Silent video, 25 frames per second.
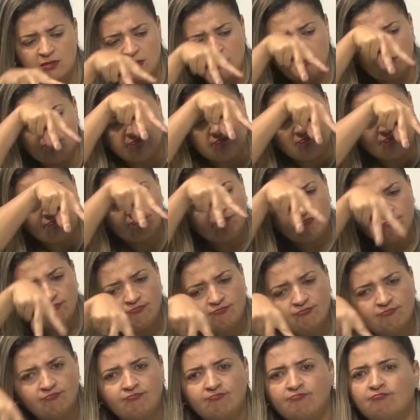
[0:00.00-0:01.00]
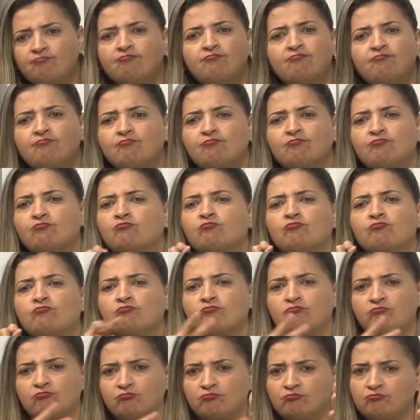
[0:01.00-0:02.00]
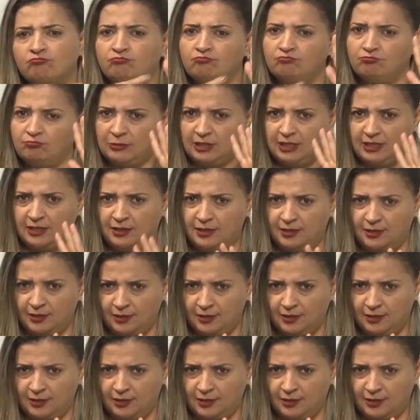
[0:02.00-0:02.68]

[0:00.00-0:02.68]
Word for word: biológica de cada um.